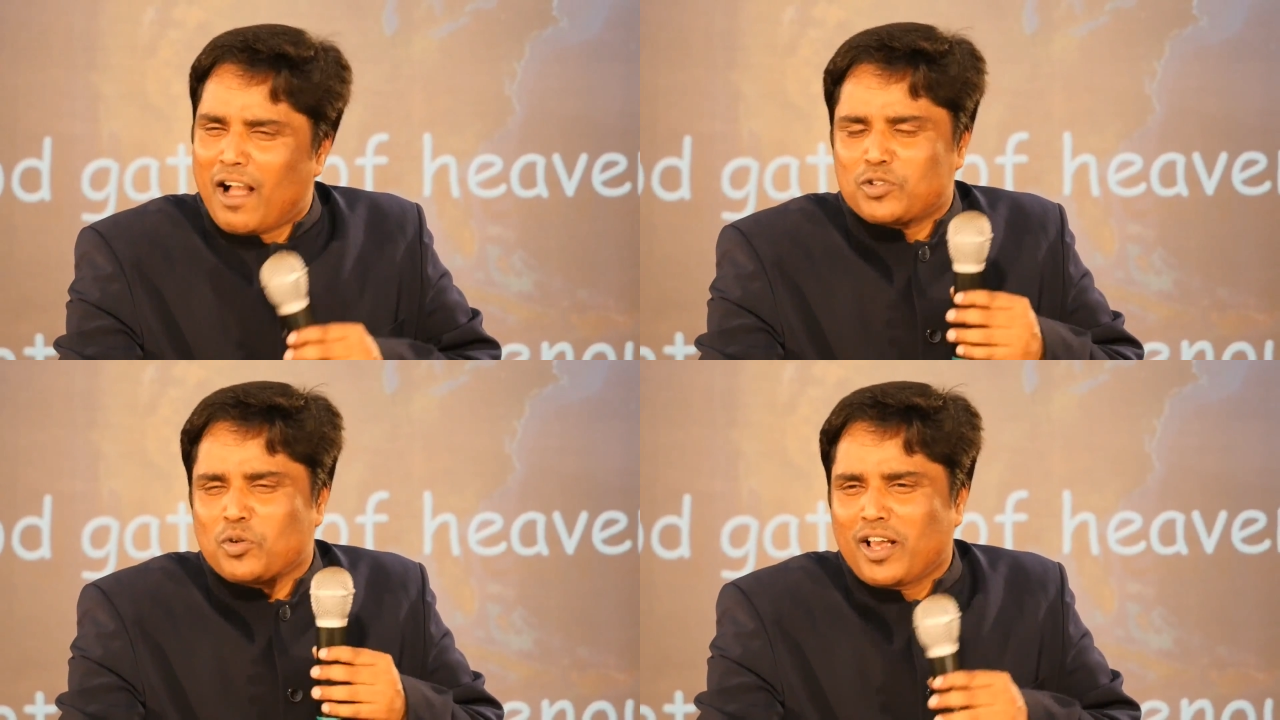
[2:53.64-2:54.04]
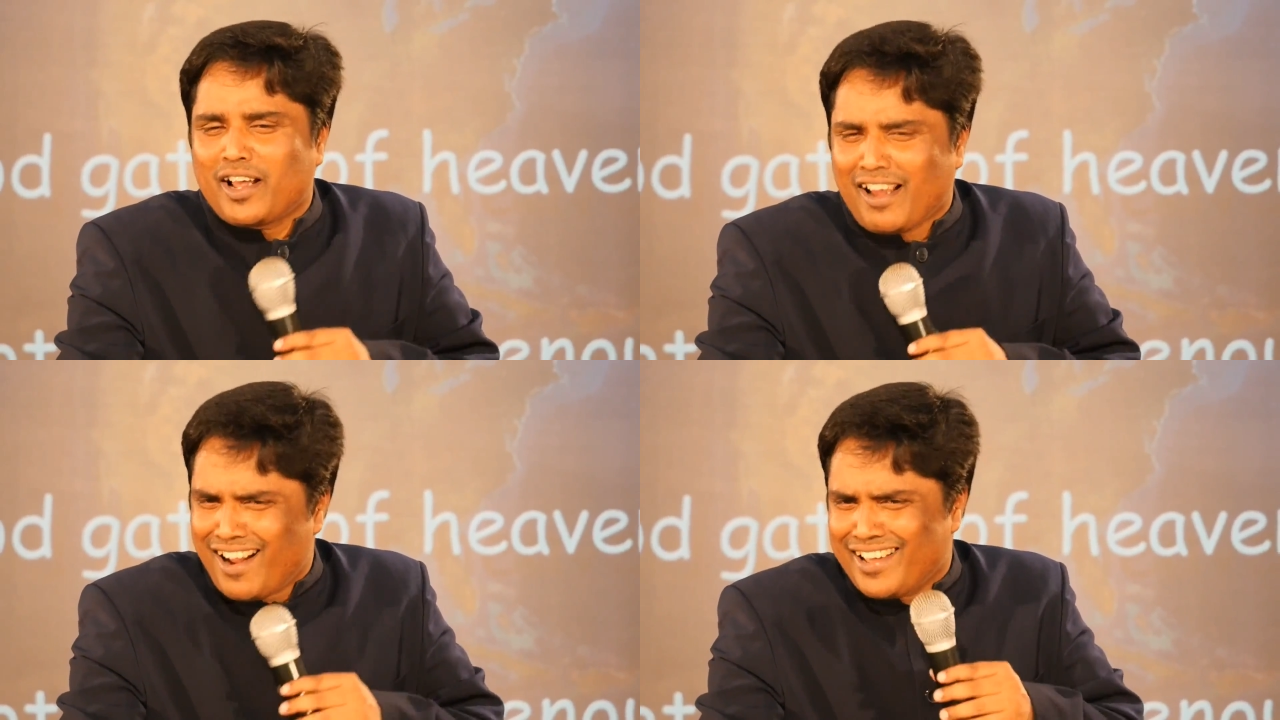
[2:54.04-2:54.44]
நான்
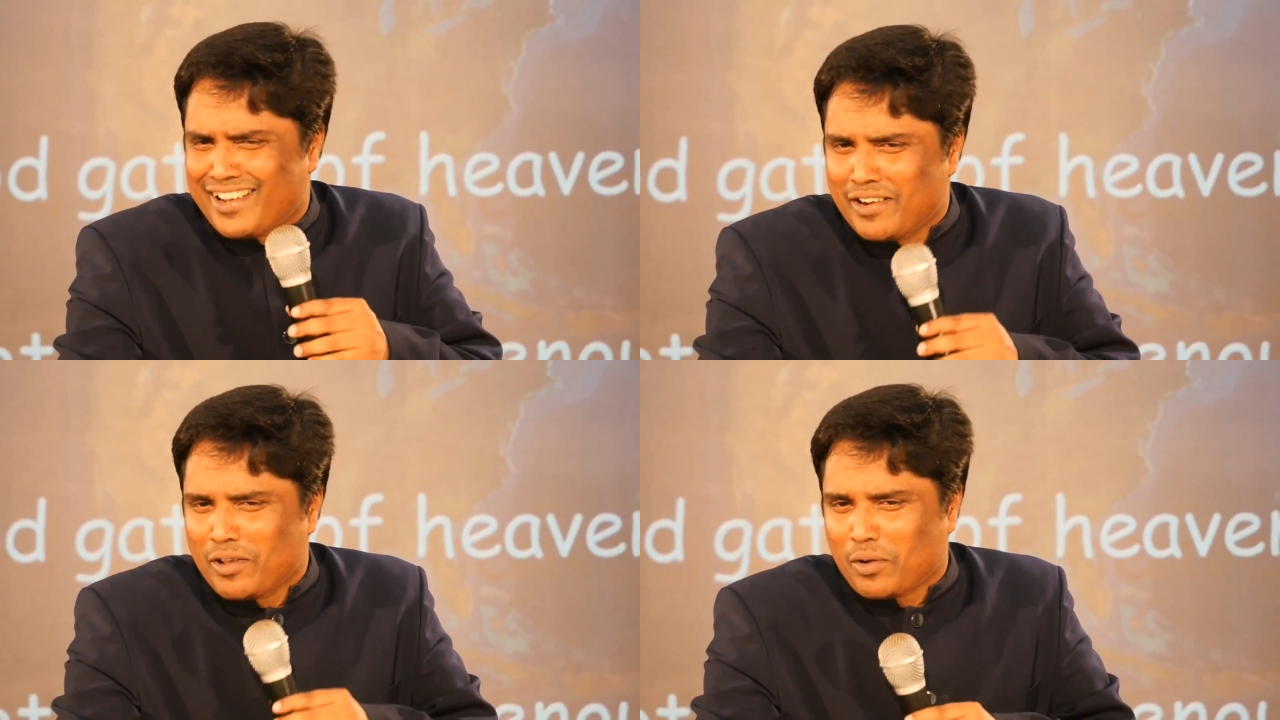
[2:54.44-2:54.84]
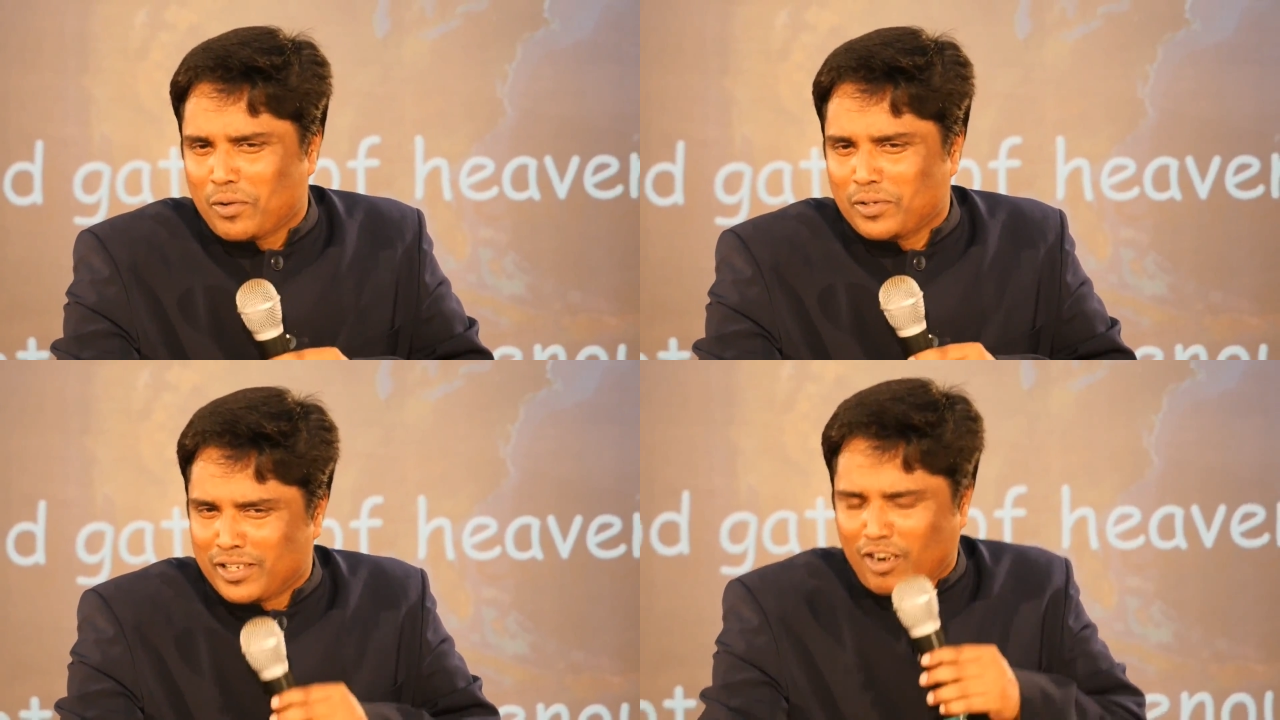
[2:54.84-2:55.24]
சொன்னால் நாளைக்கு
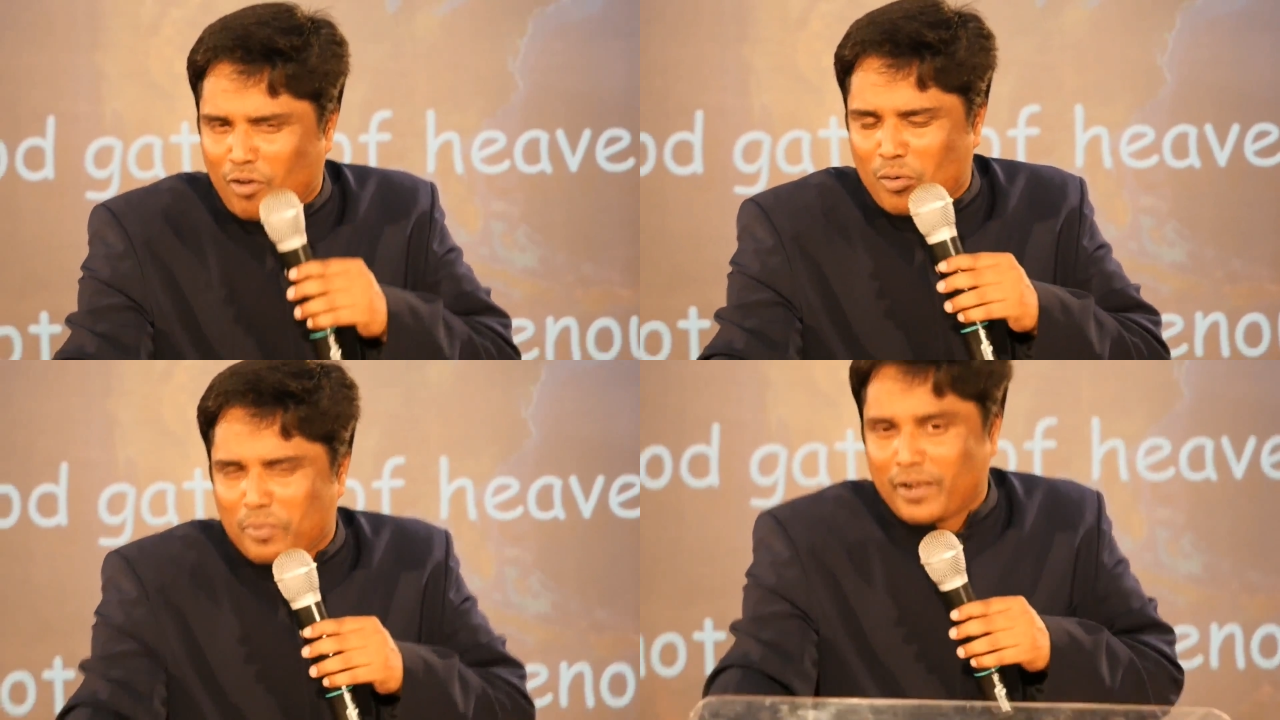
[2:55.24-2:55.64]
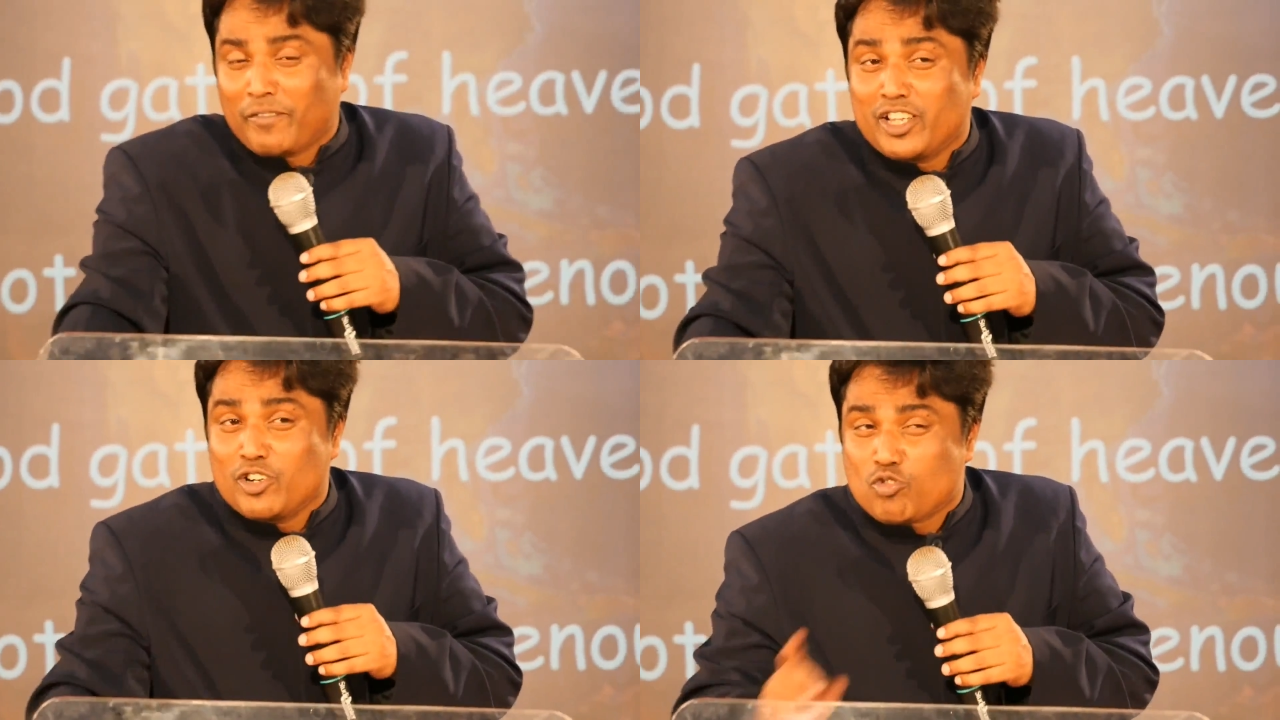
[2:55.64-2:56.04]
நேரம் இது நடக்கும்
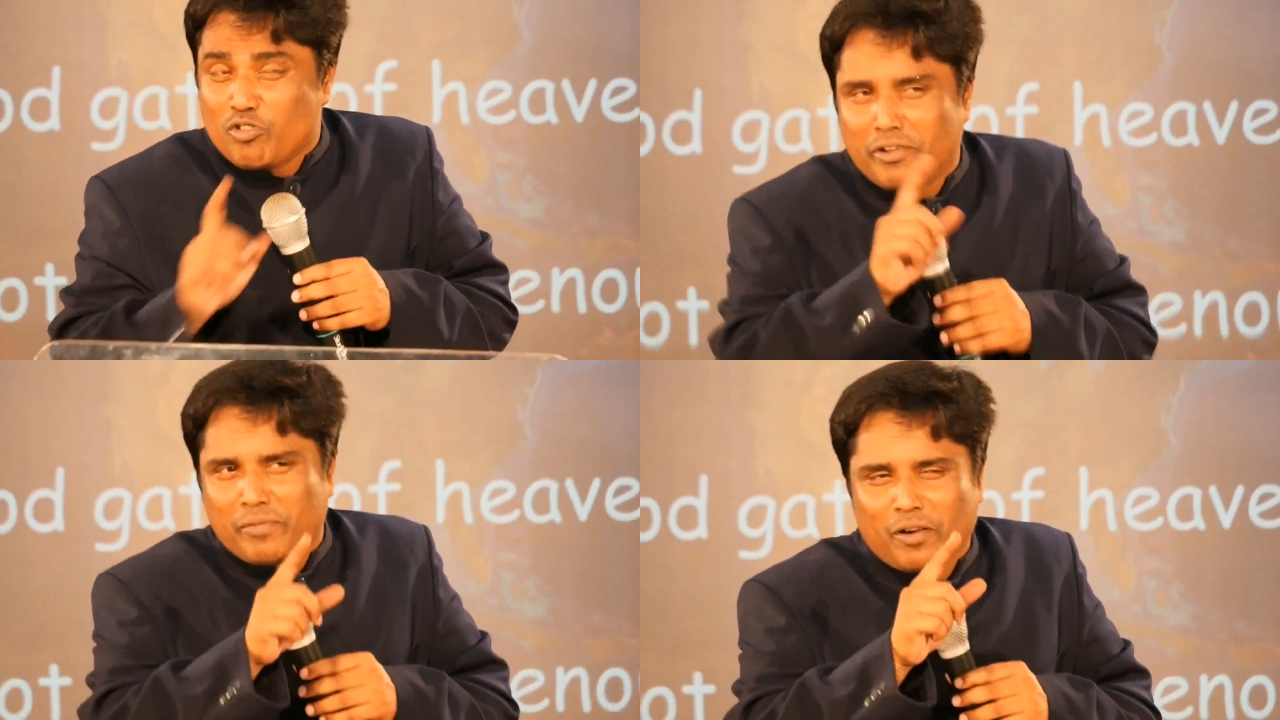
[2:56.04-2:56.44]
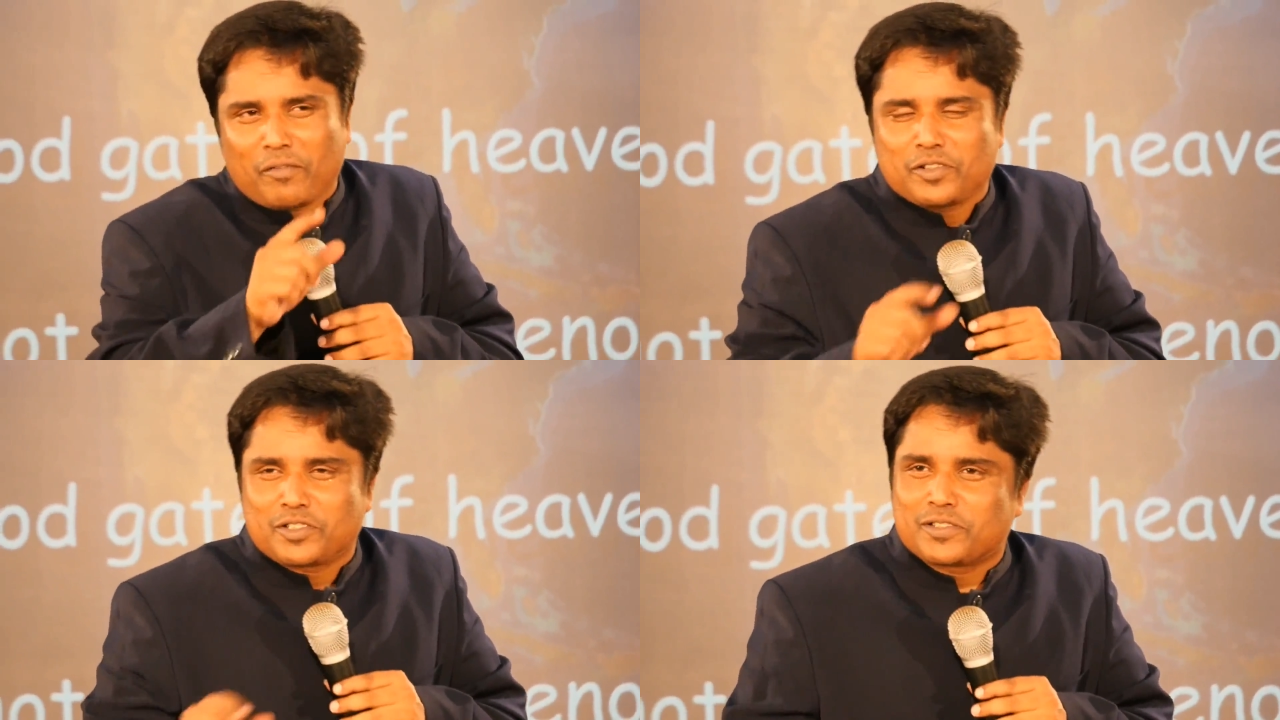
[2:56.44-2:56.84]
அப்படின்னா வித்தின் டுவெண்ட்டி ஃபோர்
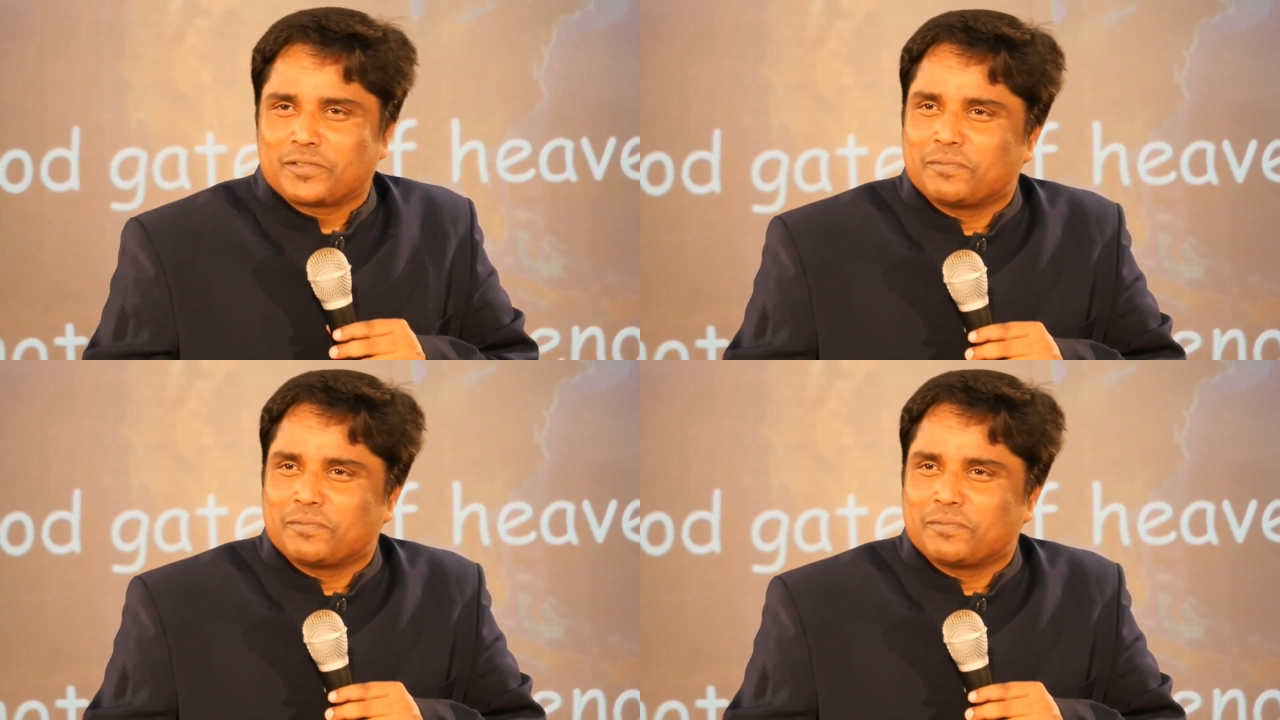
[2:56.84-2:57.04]
ஹவர்ஸ்